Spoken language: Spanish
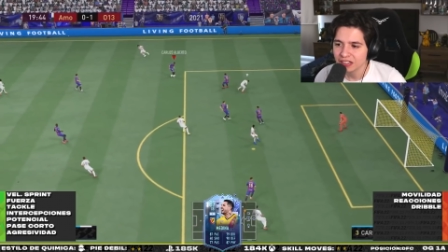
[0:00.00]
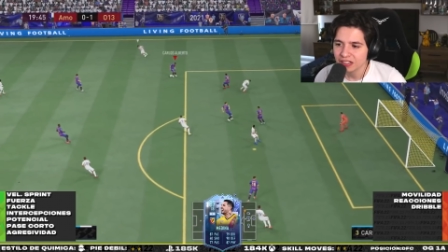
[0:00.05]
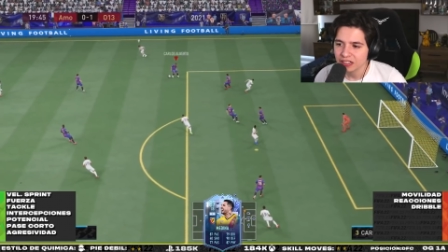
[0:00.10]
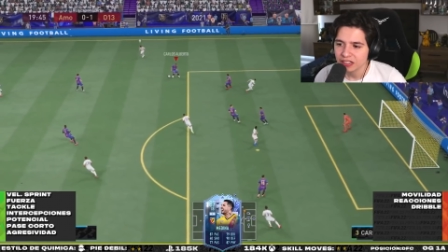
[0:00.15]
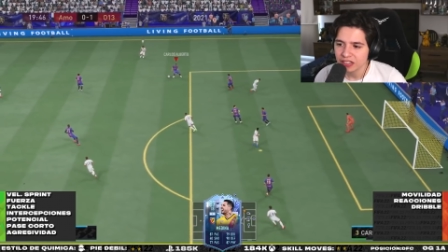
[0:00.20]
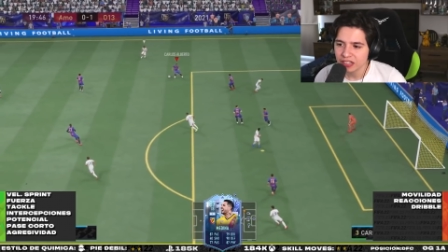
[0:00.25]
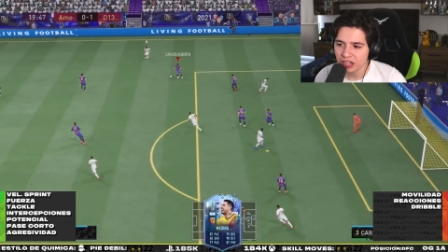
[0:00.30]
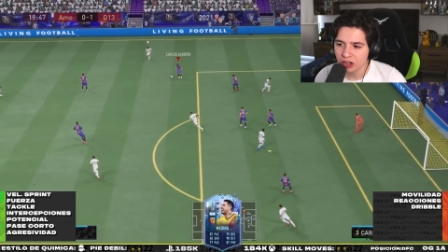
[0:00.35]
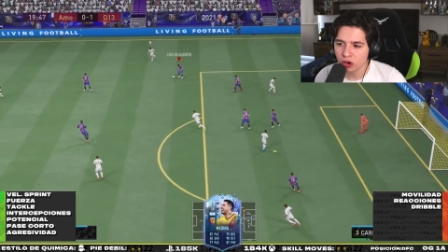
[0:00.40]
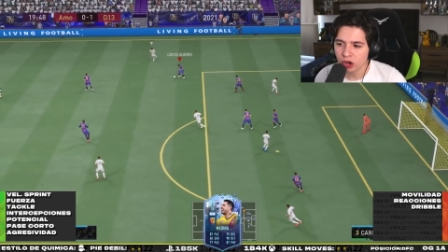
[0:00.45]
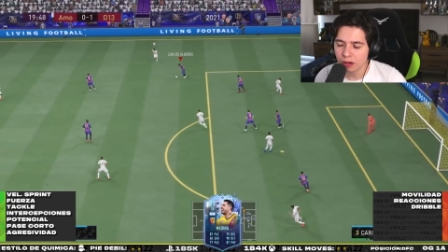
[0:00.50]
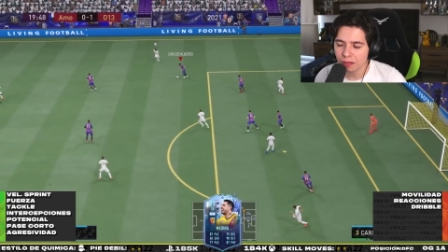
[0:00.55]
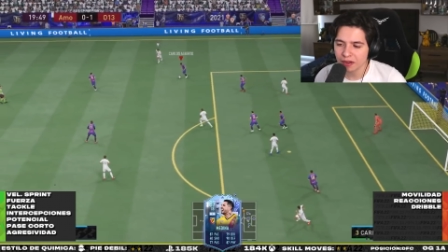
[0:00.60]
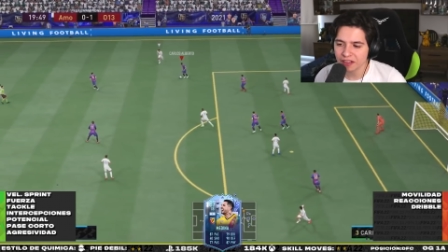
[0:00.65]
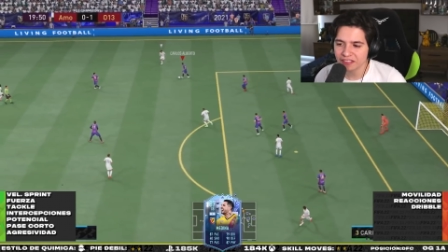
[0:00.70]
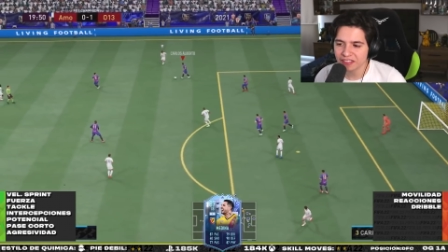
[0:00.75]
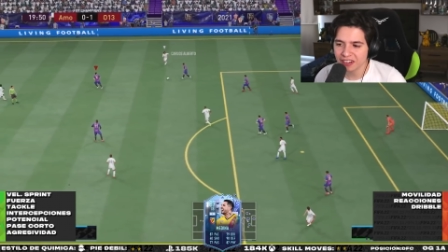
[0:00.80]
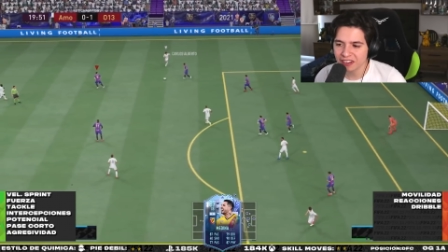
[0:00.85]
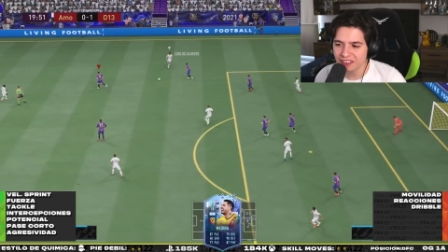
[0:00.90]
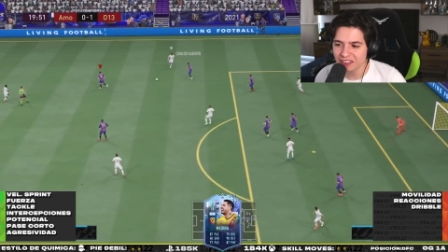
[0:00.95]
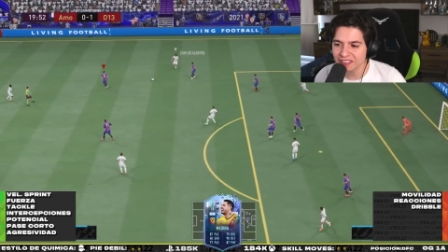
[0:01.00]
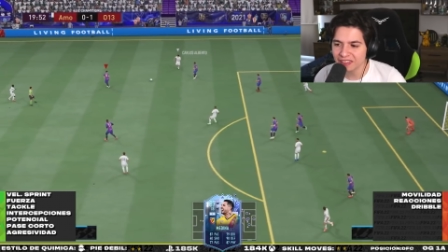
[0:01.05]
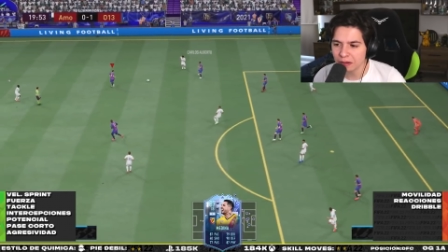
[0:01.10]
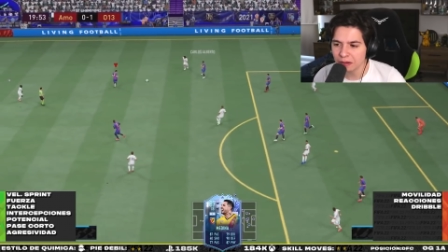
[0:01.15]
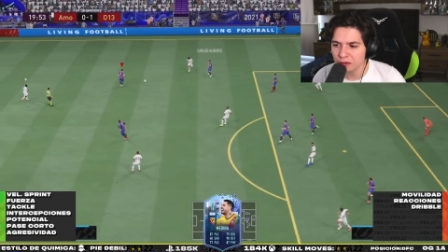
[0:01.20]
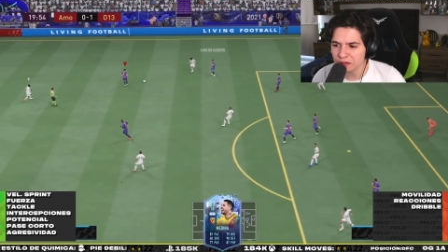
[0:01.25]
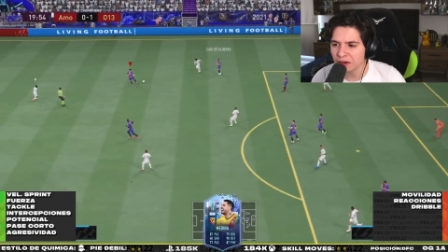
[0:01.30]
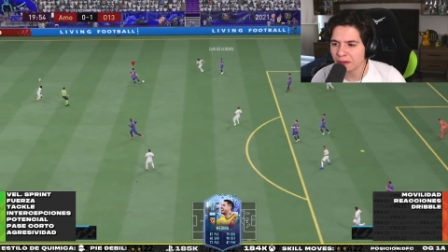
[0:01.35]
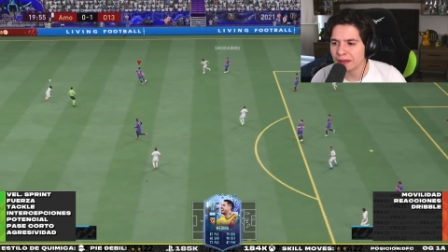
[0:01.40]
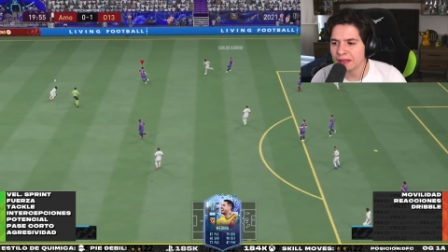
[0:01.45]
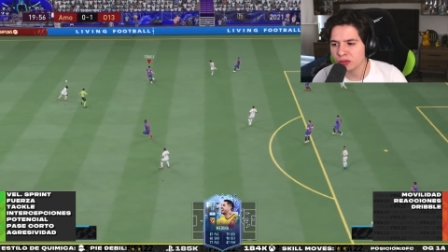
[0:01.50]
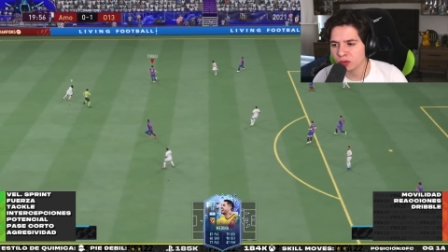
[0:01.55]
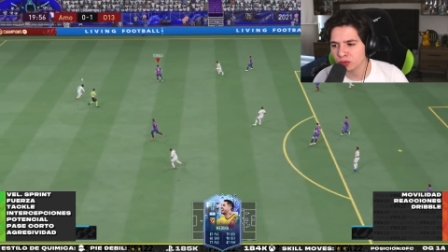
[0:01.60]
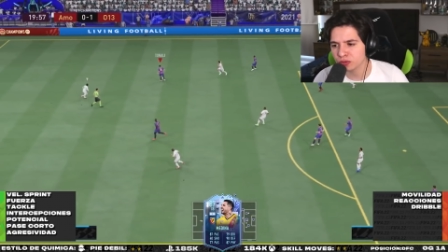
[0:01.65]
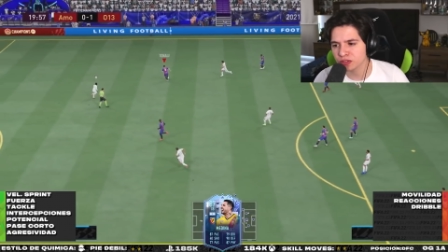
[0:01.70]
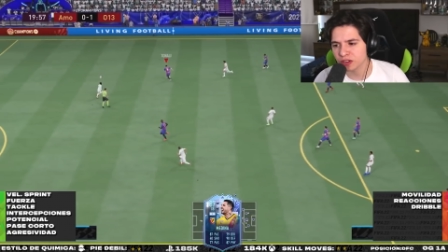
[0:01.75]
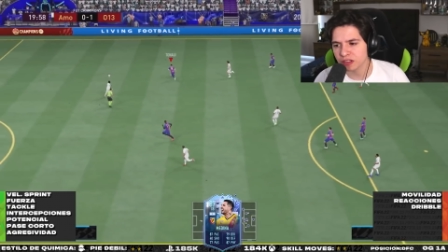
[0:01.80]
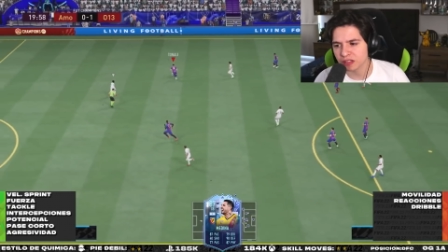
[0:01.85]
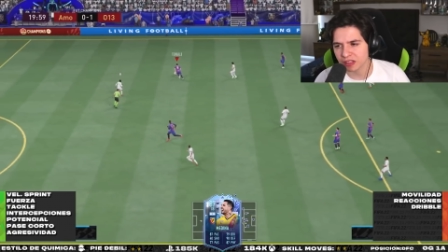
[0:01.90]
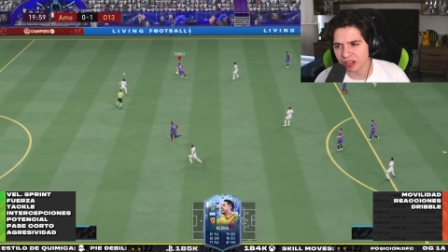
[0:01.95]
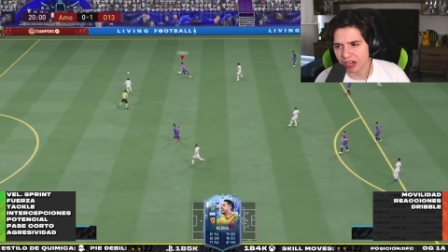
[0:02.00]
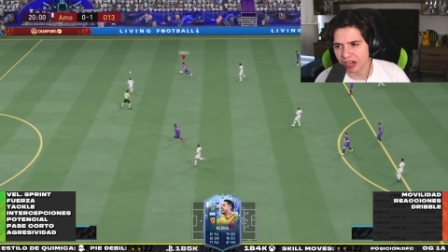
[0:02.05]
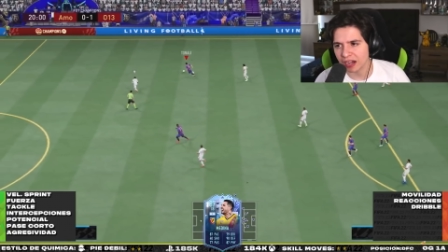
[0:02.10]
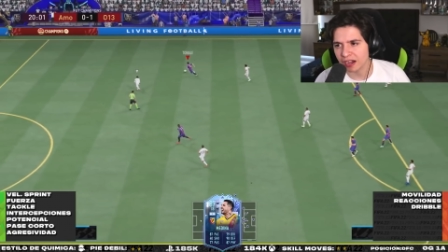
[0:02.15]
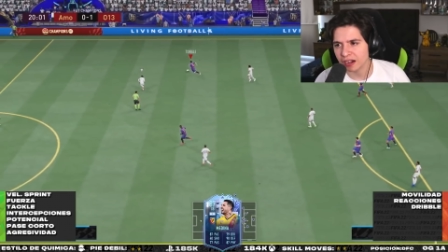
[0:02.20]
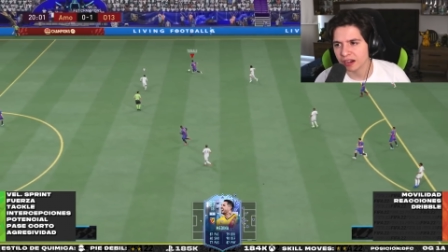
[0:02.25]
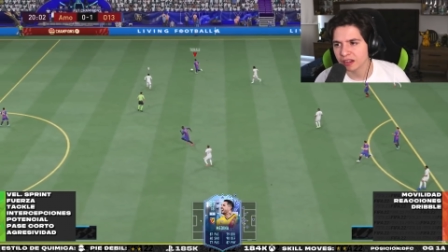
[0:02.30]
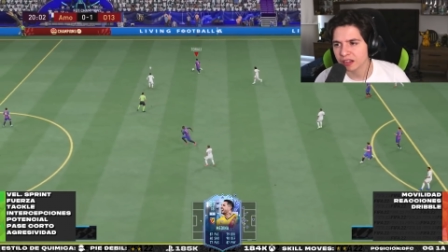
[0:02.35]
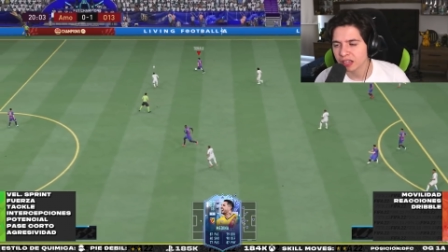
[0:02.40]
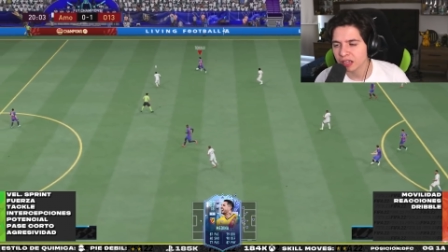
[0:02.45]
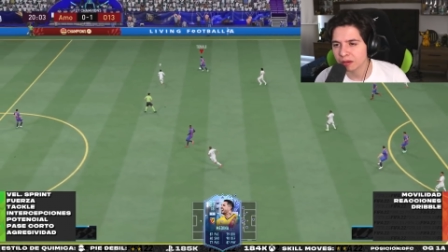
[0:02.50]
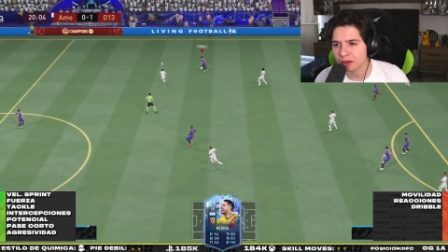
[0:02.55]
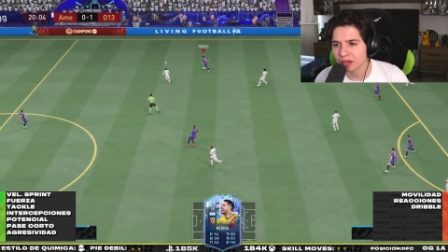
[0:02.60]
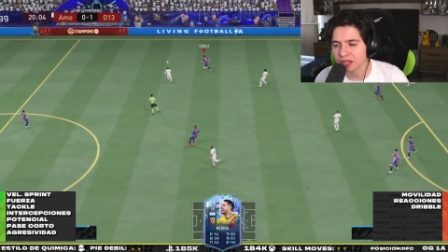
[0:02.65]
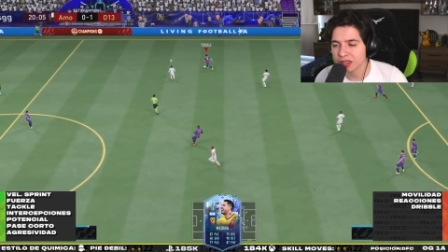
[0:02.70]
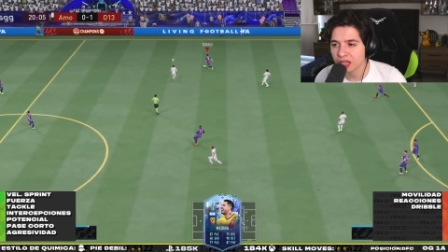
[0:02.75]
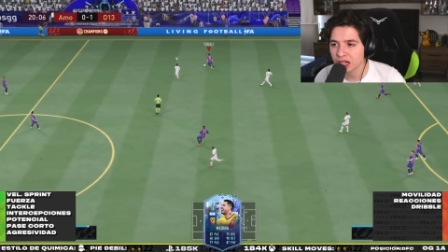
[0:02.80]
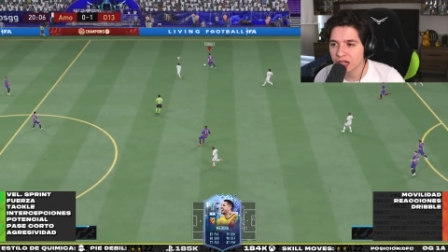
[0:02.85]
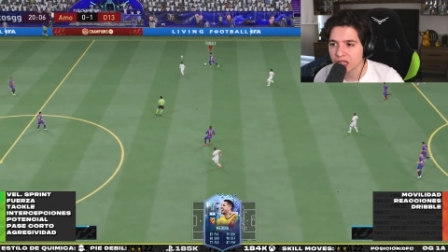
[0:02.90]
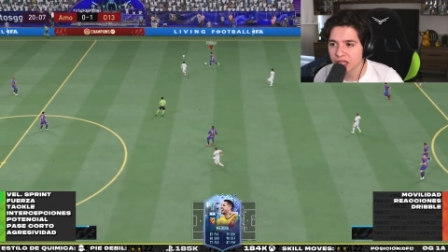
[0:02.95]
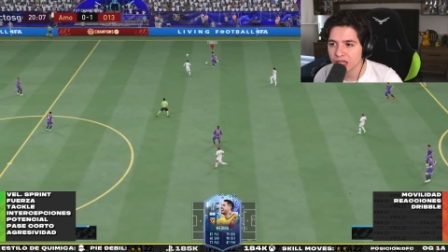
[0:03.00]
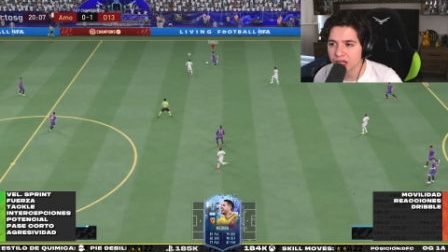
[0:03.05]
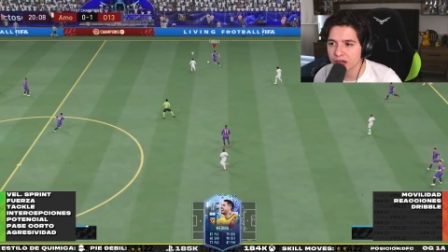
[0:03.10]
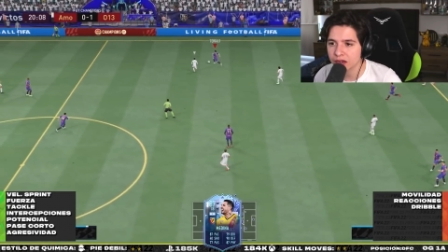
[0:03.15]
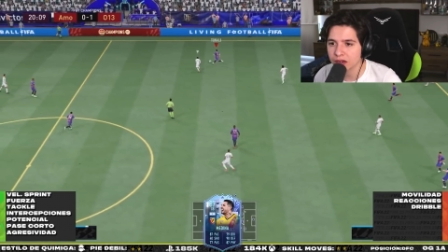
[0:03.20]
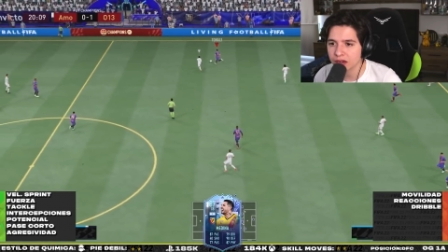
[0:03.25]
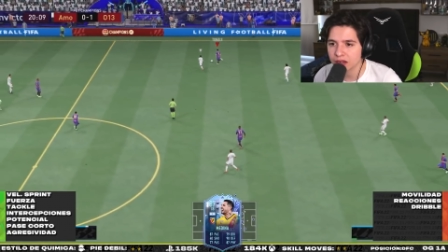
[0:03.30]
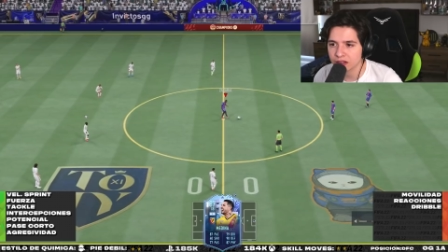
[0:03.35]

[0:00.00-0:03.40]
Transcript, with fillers: Y con el más 3 estamos hablando de un central que va a tener